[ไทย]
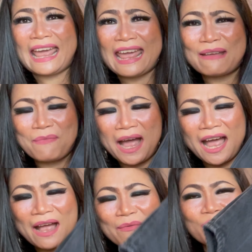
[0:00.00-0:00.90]
เก๋
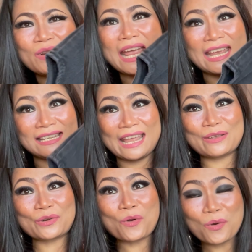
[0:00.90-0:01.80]
มากไม่นุดเห็นใน
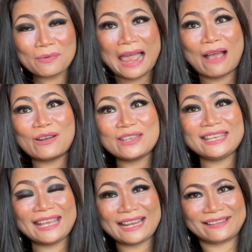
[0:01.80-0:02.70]
รูปแล้วแล้ว
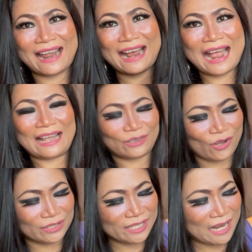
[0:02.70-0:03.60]
ยิ่งเห็นราคา
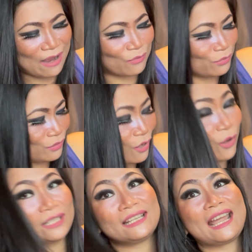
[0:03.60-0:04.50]
ตอนที่เขาล
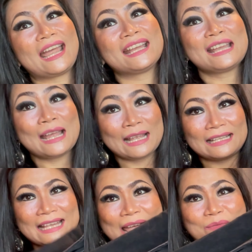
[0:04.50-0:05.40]
ดนะคะ
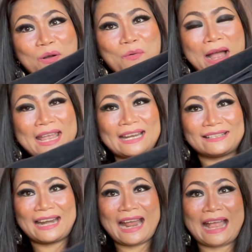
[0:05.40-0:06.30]
จะให้บอกว่าเห็น
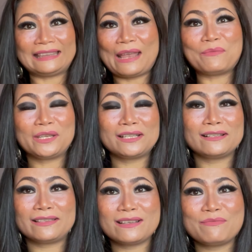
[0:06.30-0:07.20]
ราคาเต็มนี่
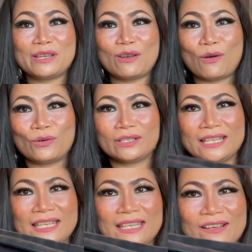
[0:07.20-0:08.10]
คือซื้อไม่ลง
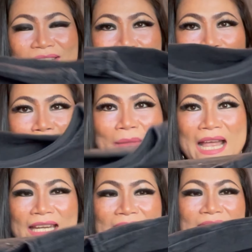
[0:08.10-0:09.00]
นี่ก็จะเป็นประ
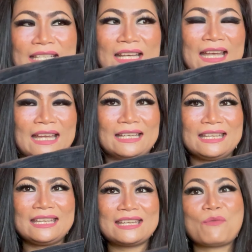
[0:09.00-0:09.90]
มาณนี้นะคะ
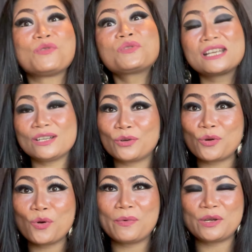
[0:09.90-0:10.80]
นี่เดี๋ยวมันขึ้น
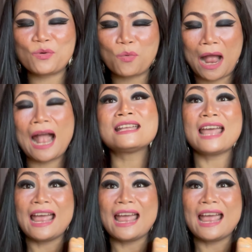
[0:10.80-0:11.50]
รูปให้ดูว่า